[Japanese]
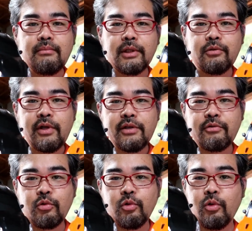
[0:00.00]
まあ、とりあえ
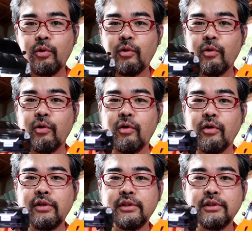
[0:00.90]
ずこ
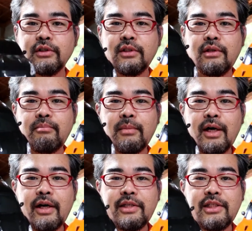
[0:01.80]
の
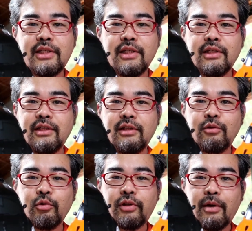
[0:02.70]
万が一
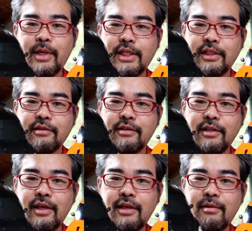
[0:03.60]
のためにです
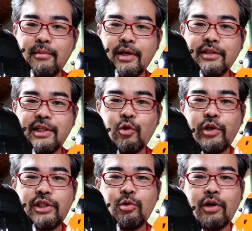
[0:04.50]
ね、まあ、に
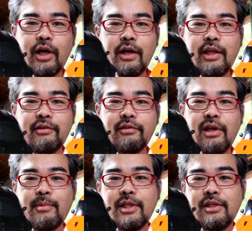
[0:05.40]
こいちとかやる
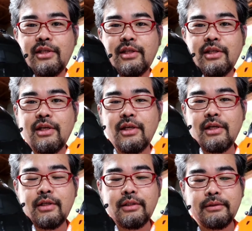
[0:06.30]
ために
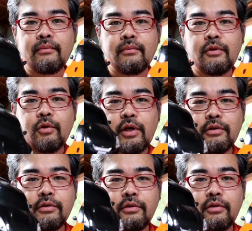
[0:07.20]
とりあえ
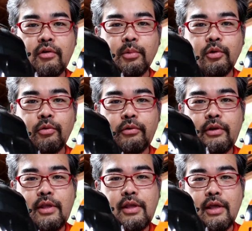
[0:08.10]
ず黒も取っ
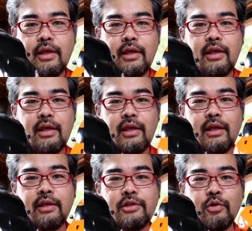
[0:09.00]
て、
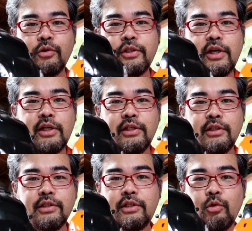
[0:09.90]
えー、一応にだい
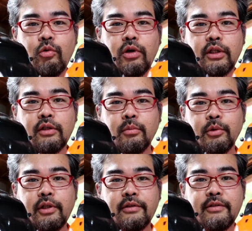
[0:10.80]
にしておこうかなと思っ
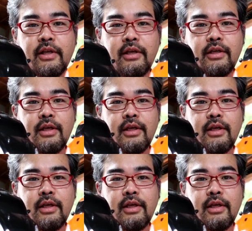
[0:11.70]
たんですね。